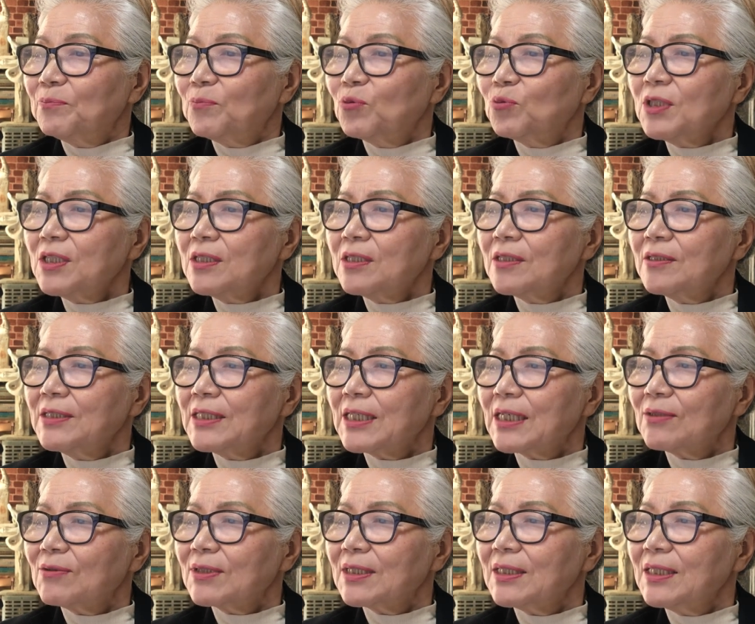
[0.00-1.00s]
브링컨
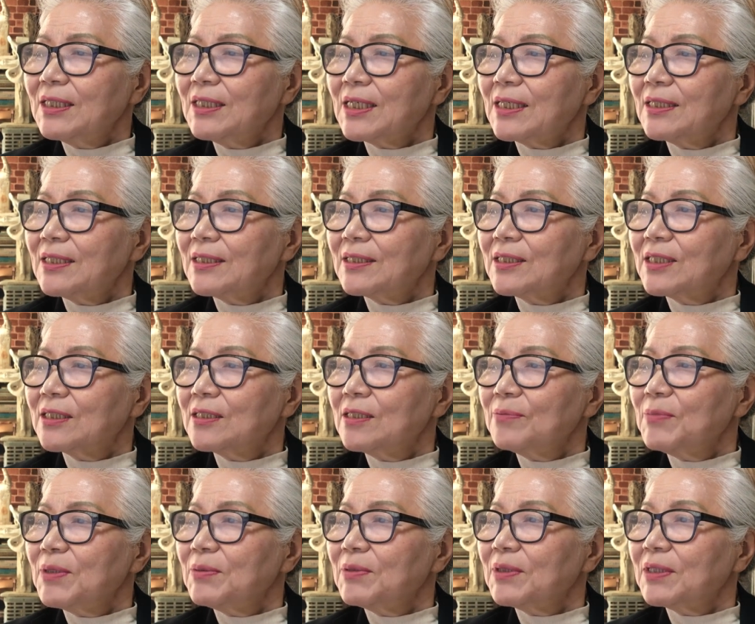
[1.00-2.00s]
장관은 이날
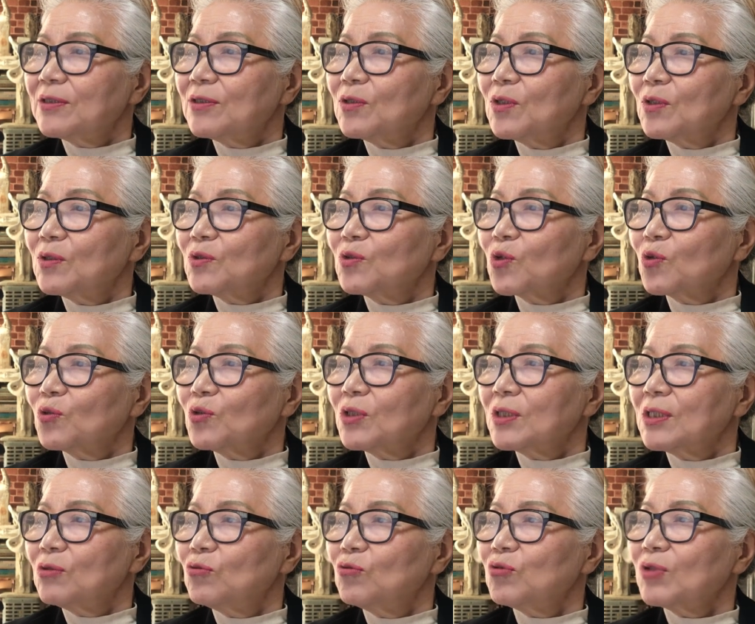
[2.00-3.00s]
적응 및 어,
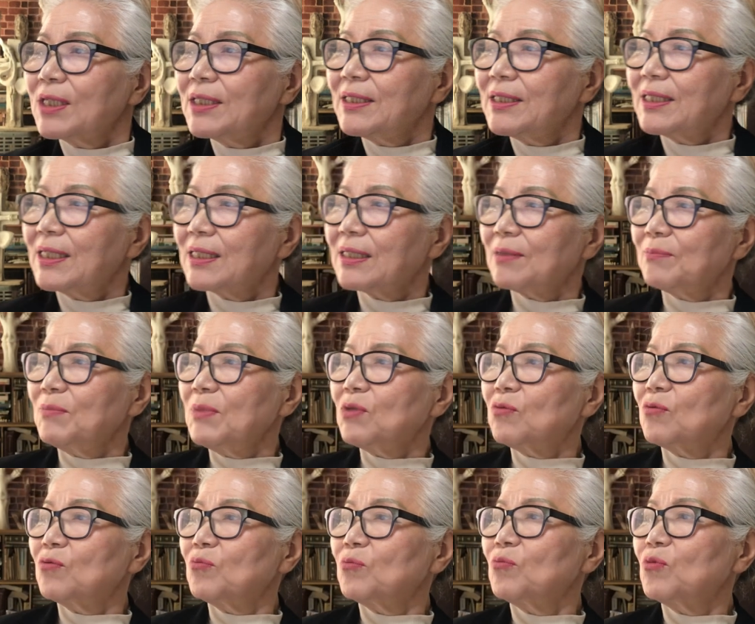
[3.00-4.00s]
조정이 우크라이나가
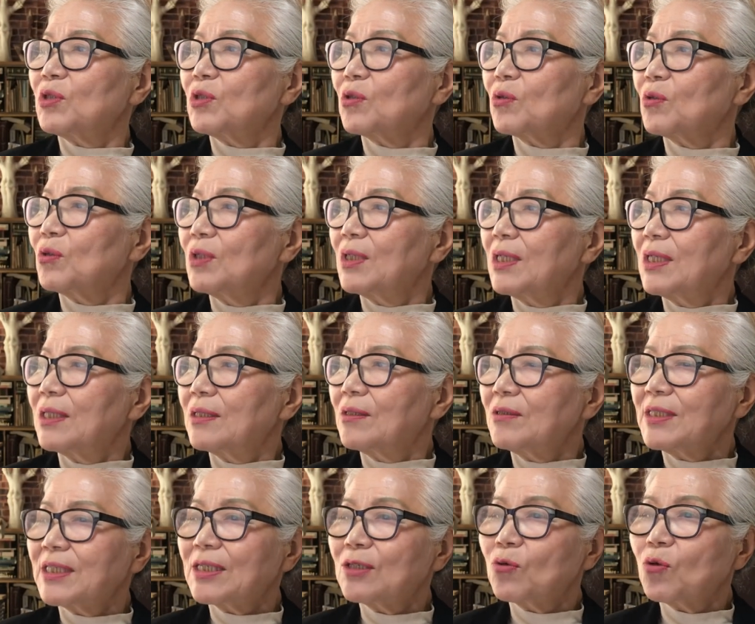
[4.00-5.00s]
미국 무기로
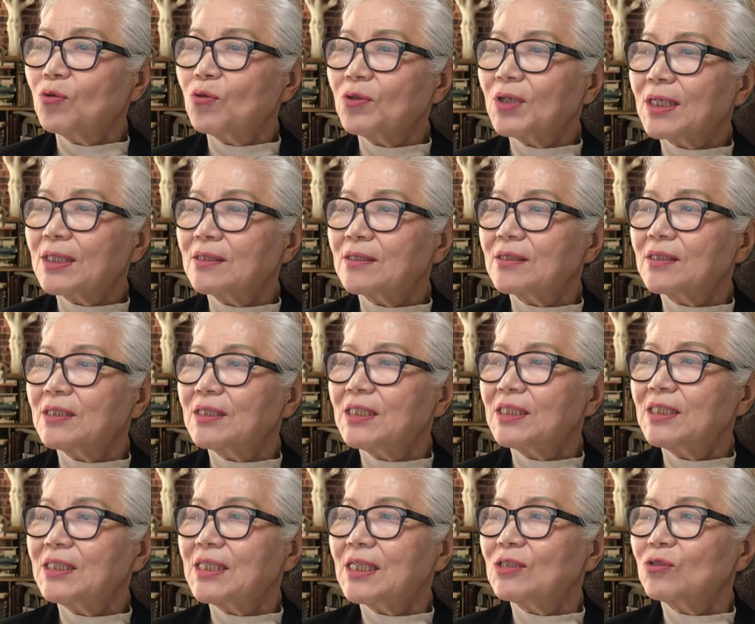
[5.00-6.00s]
러시아를 공격하는 것을
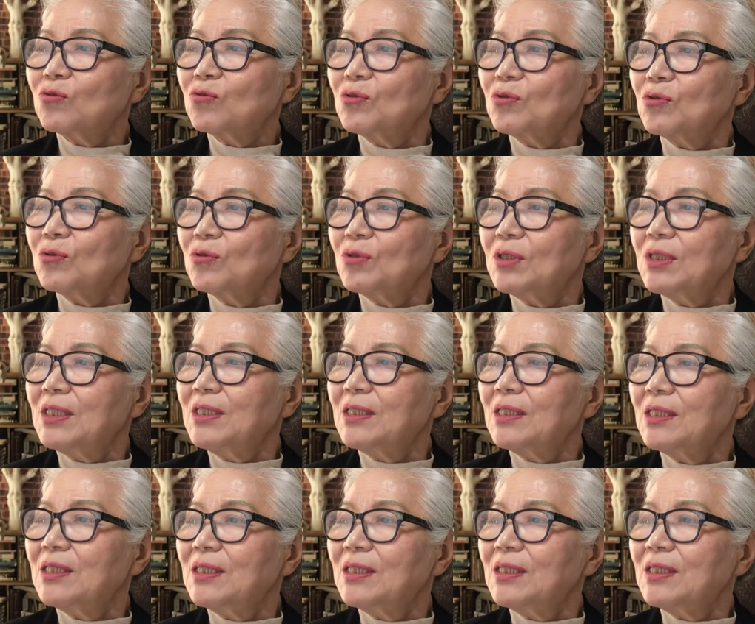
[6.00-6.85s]
지지할 수 있,